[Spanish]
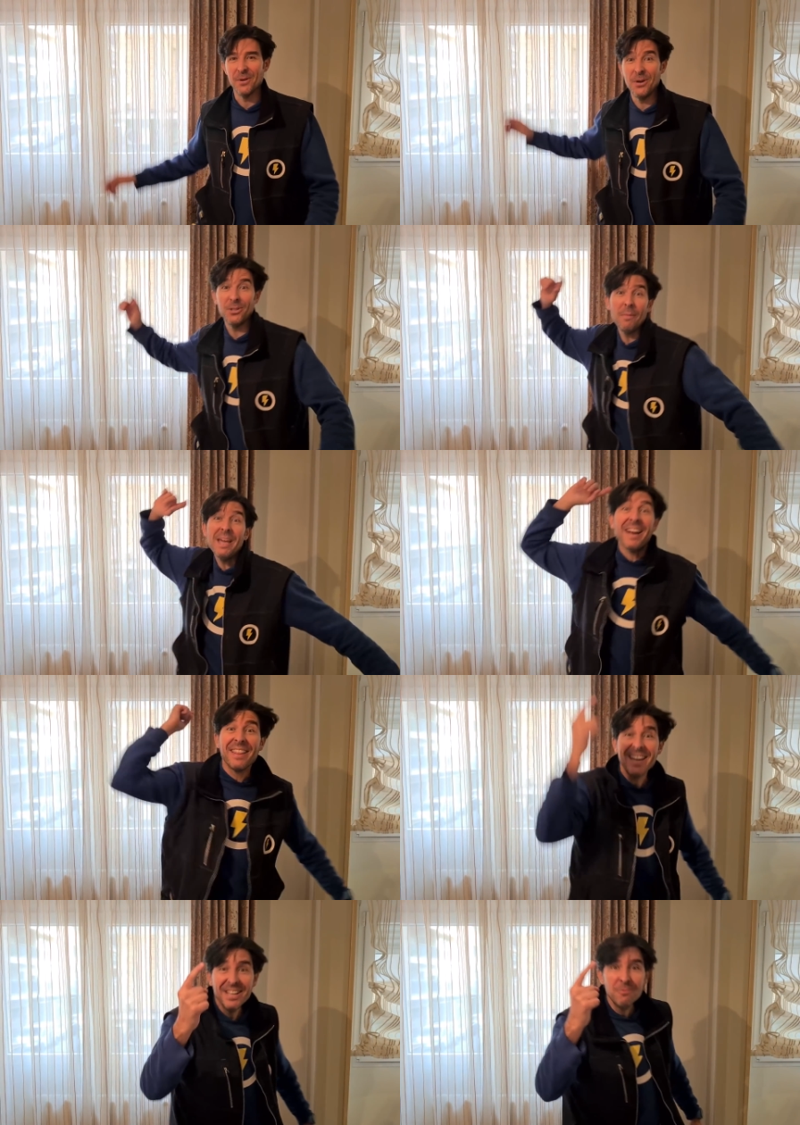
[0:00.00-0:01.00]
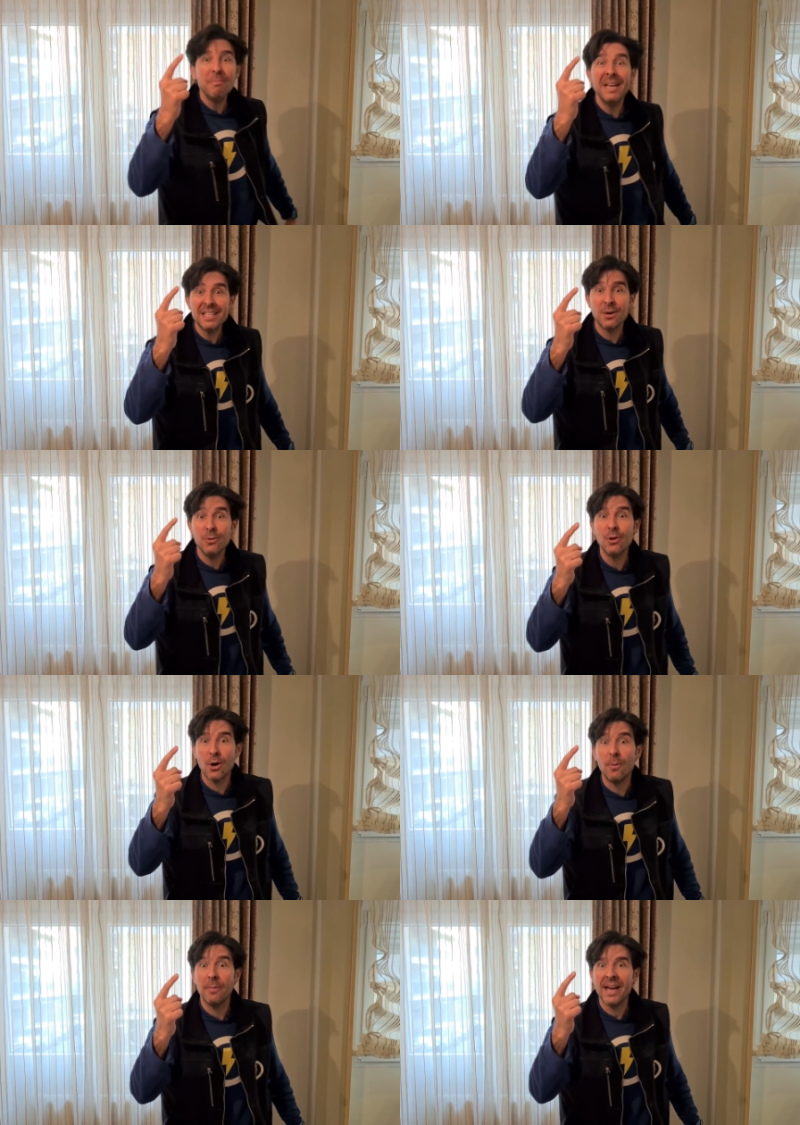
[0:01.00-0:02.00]
no te pierdas ni un milisegundo,
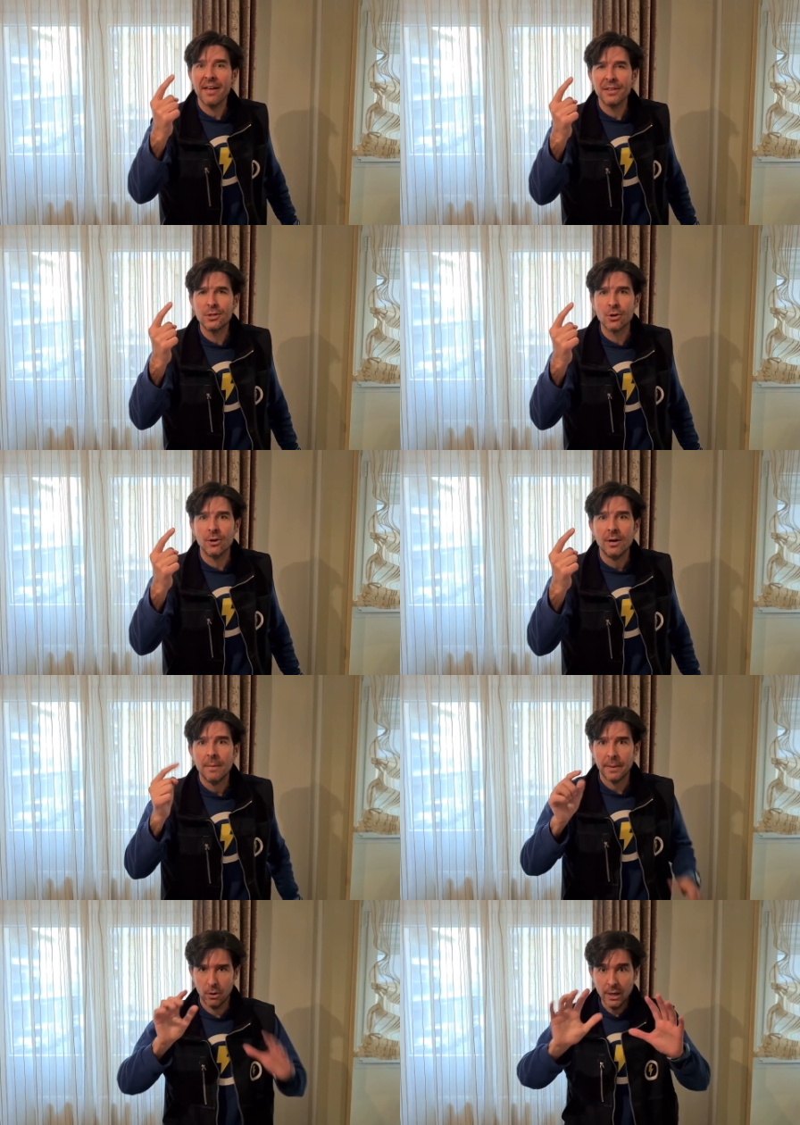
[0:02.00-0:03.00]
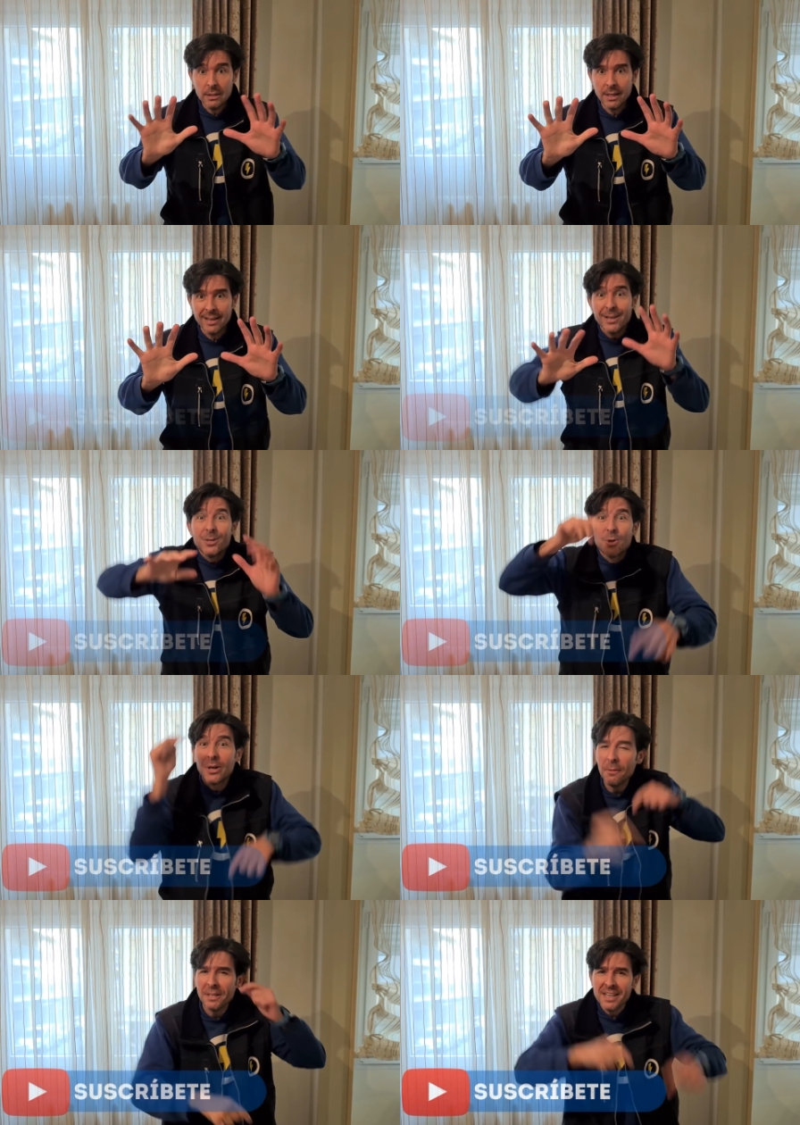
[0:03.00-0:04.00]
como bien has dicho. Pero antes,
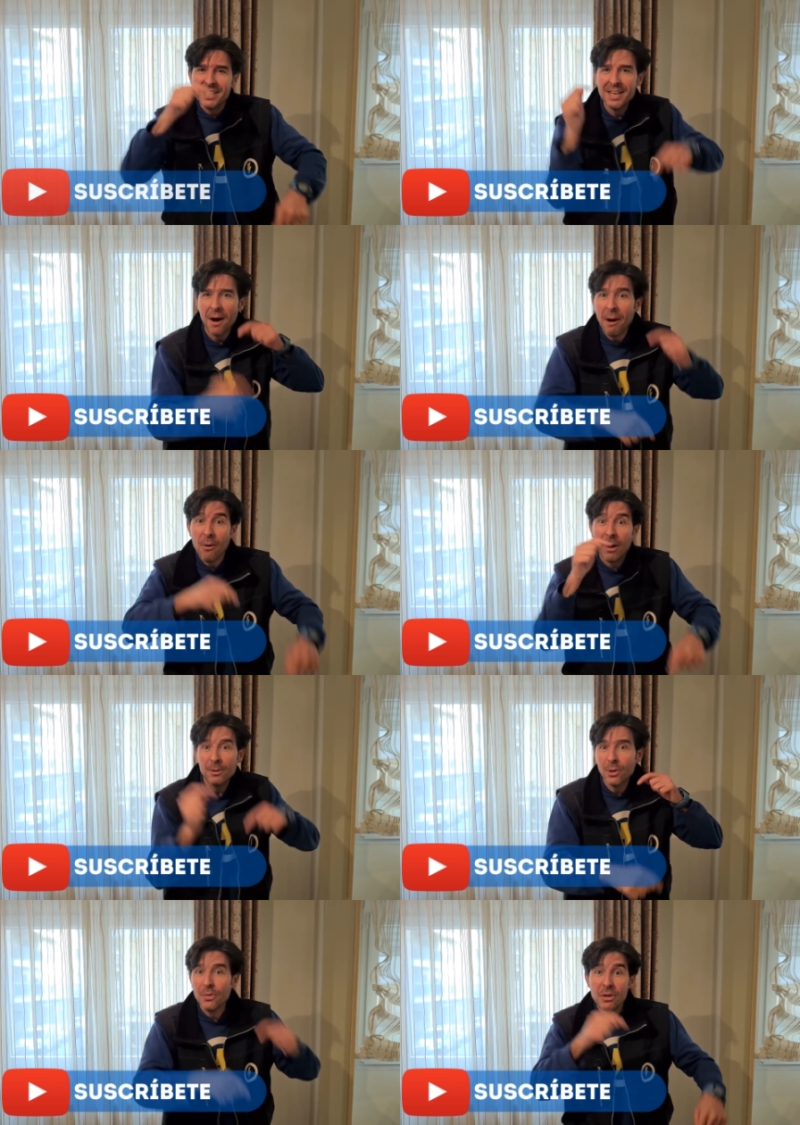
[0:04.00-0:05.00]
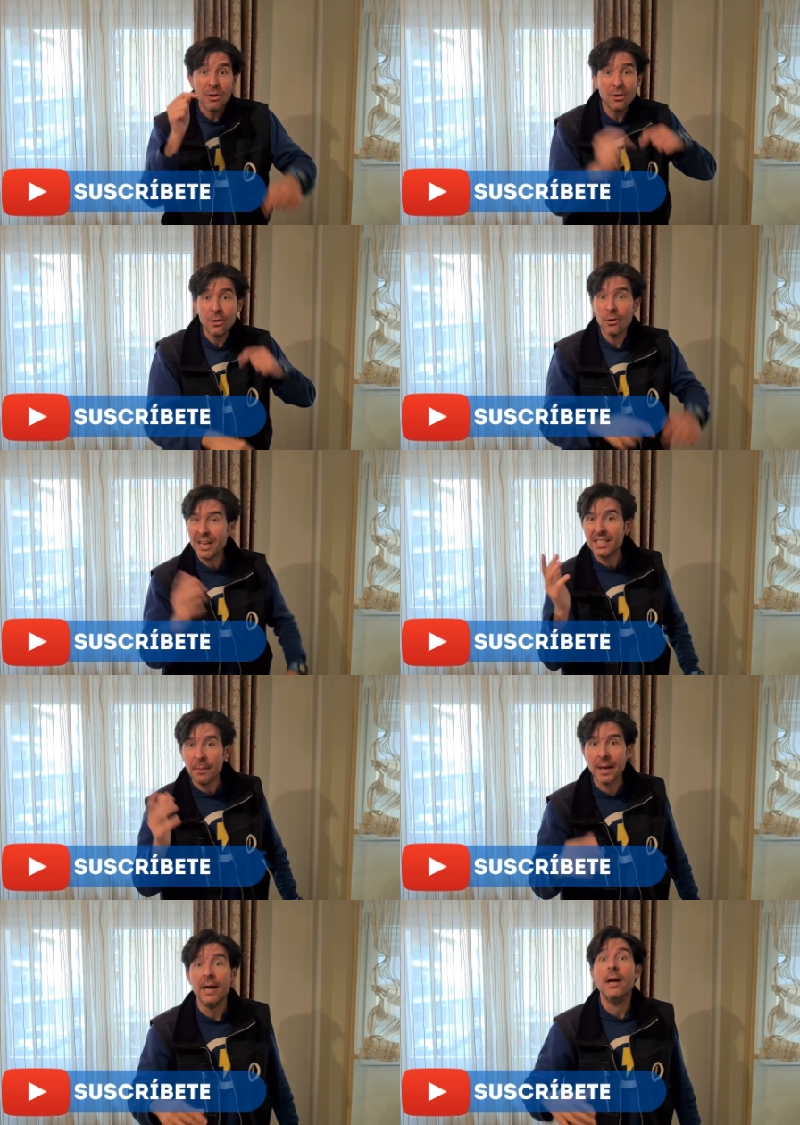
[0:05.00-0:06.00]
suscríbete, sigue abajo al botoncillo rojo, ya
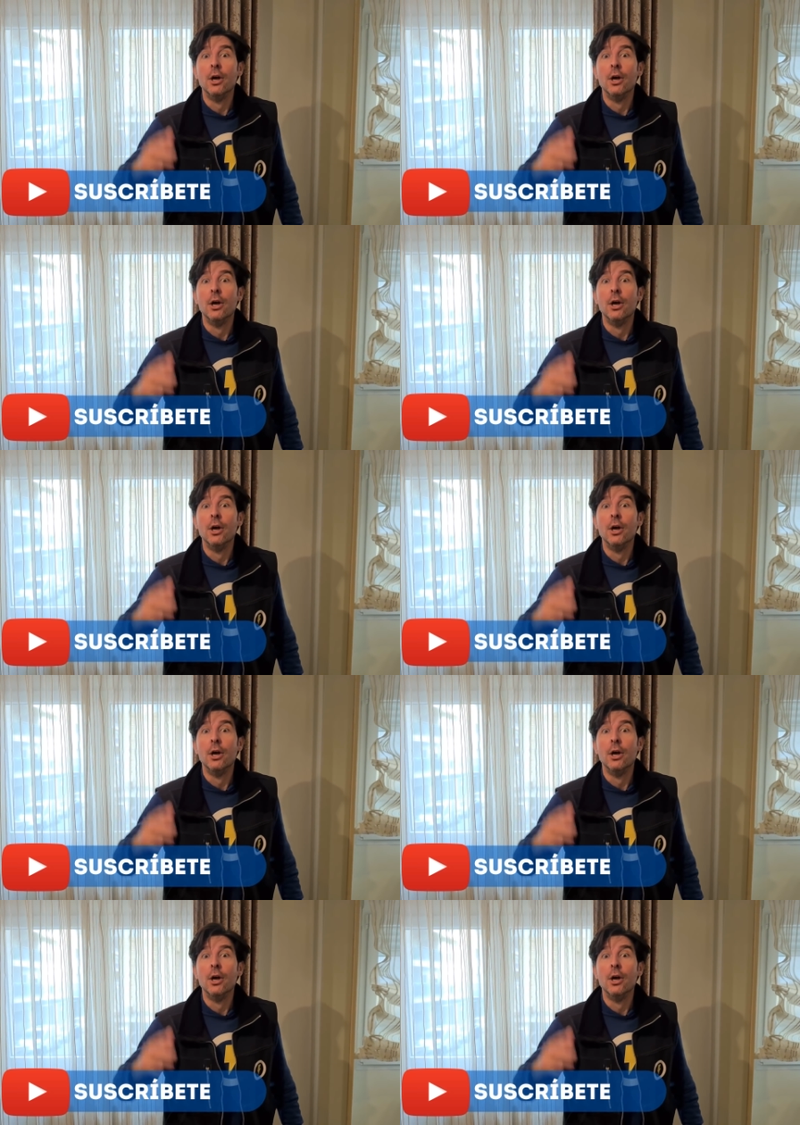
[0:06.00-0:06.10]
sabes.